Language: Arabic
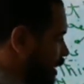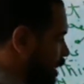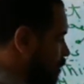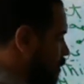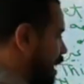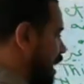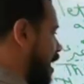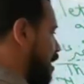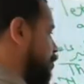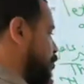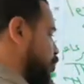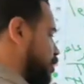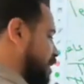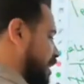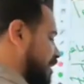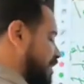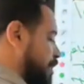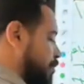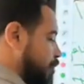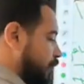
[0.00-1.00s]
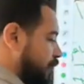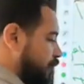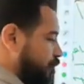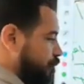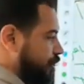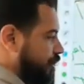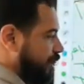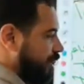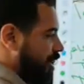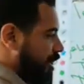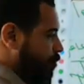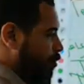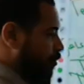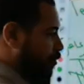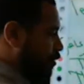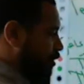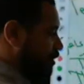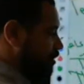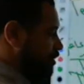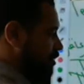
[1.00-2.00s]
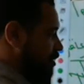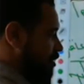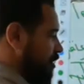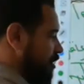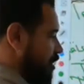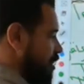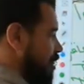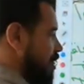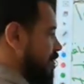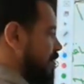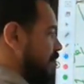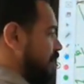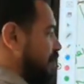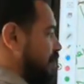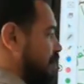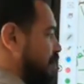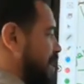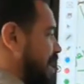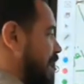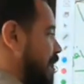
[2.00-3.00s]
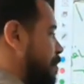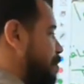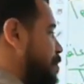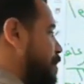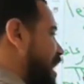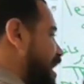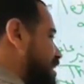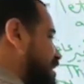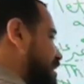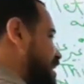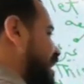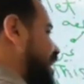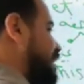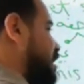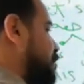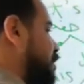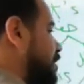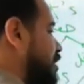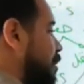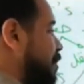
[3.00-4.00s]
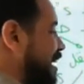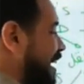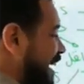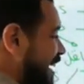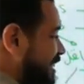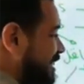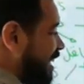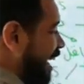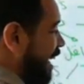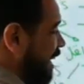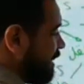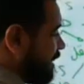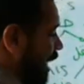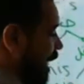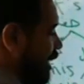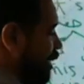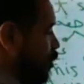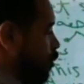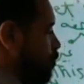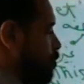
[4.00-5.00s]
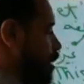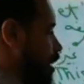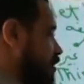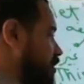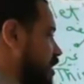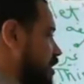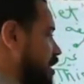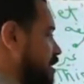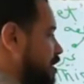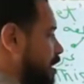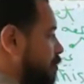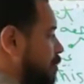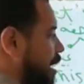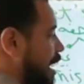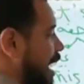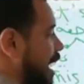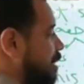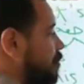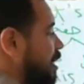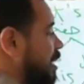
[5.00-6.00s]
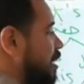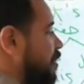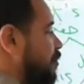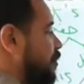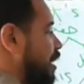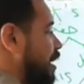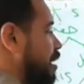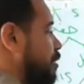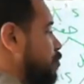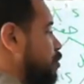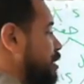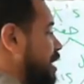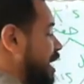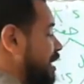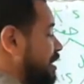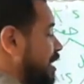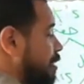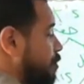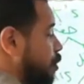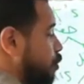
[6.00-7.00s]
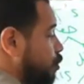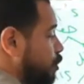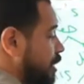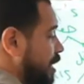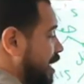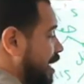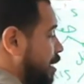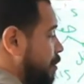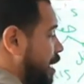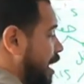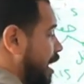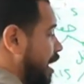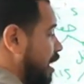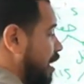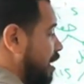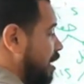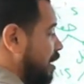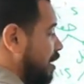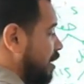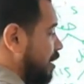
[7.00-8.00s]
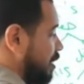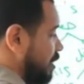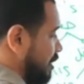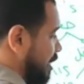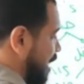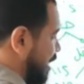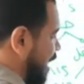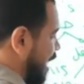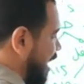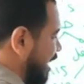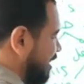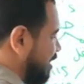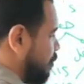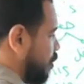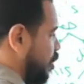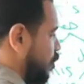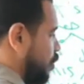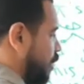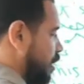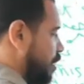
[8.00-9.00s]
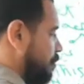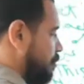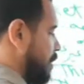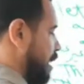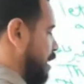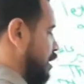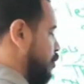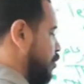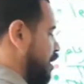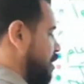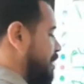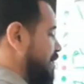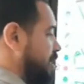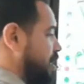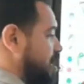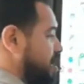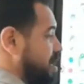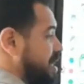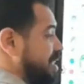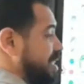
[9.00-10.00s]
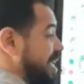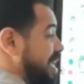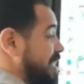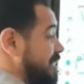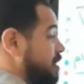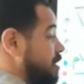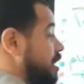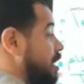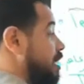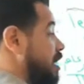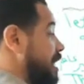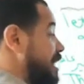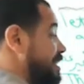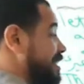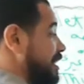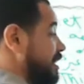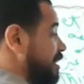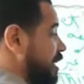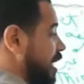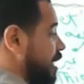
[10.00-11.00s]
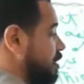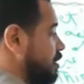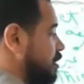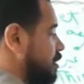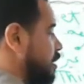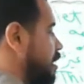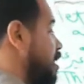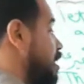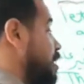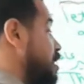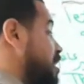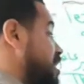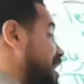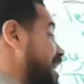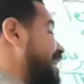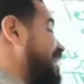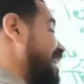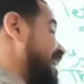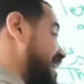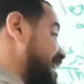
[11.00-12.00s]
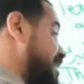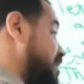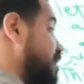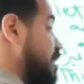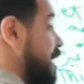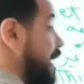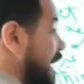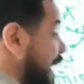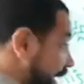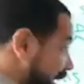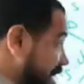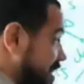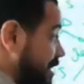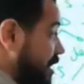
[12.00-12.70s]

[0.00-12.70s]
اشاره يا جماعه بيستخدموا للاشاره الى مفرد فانا بستخدم الضمير ات إيه عايد عليهم بغض النظر بقى عن مين الفعل المساعد اللي موجود هنا يا جماعه يعني عادي ما هو لما يقول لي مثلا this is isn't it that is